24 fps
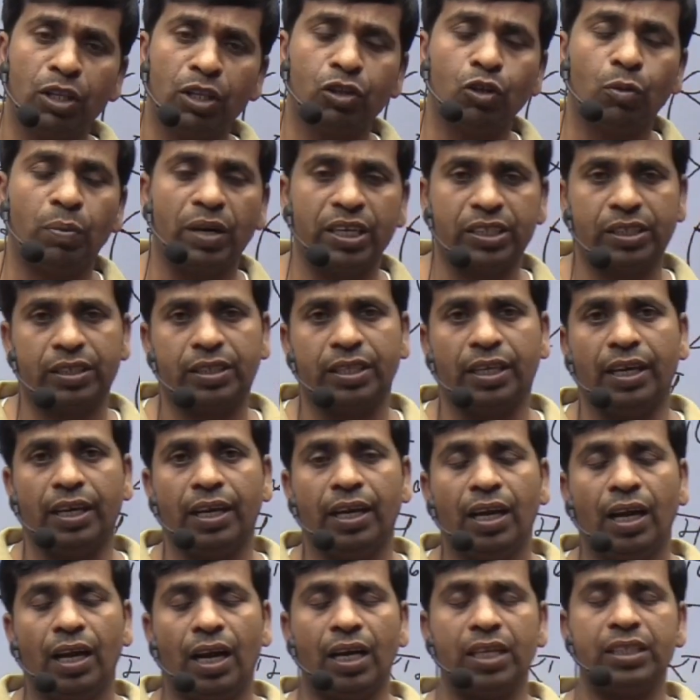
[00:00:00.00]
बंदोबस्त
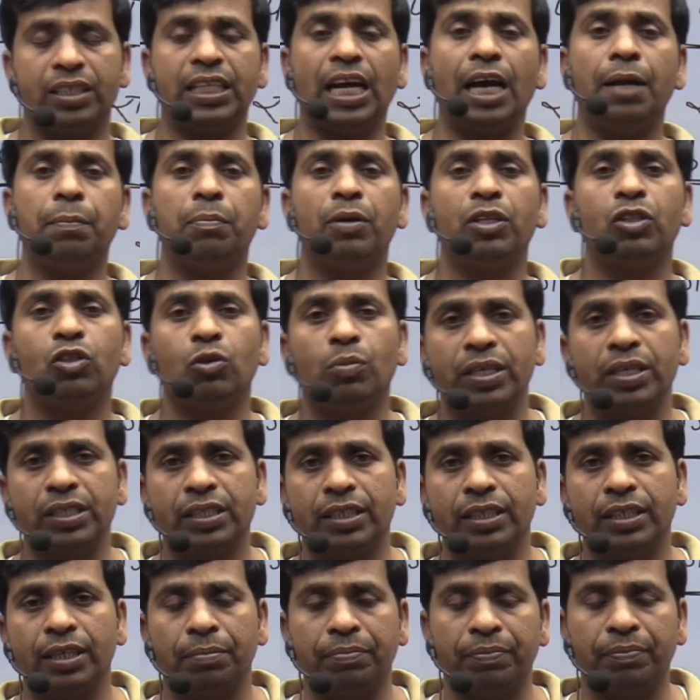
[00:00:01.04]
अस्थाई
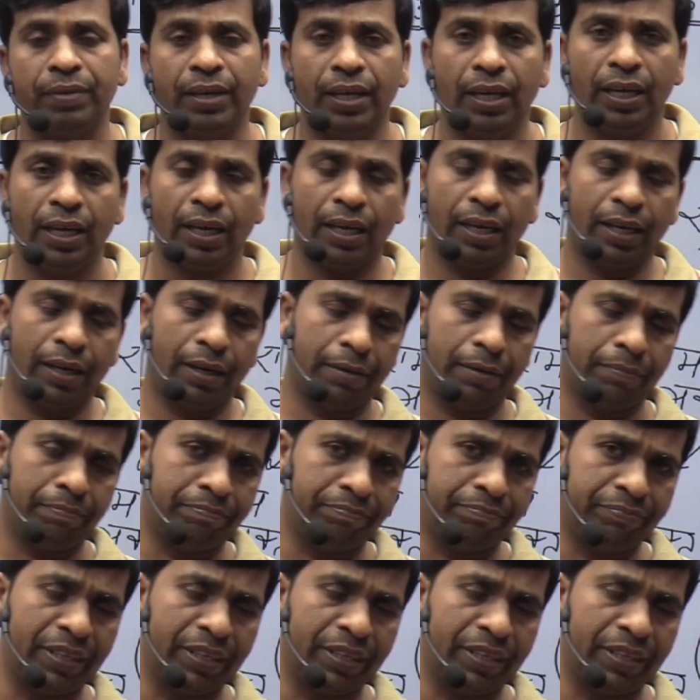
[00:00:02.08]
बंदोबस्त जब ए,